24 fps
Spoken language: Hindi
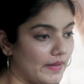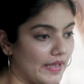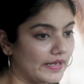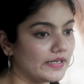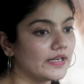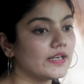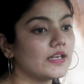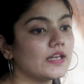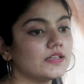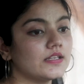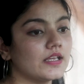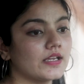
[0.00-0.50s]
मैंने
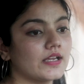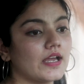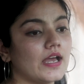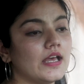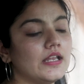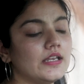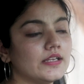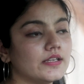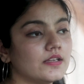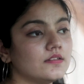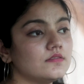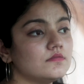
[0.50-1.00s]
नहीं देखा है
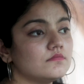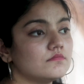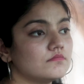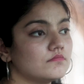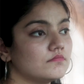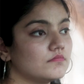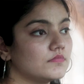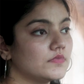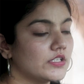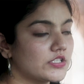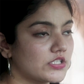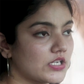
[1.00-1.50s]
लेकिन
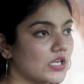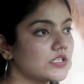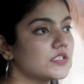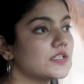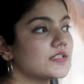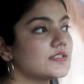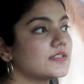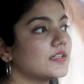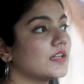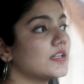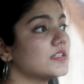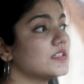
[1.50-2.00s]
दिशा
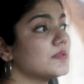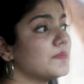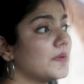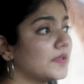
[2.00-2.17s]
जिस तरह से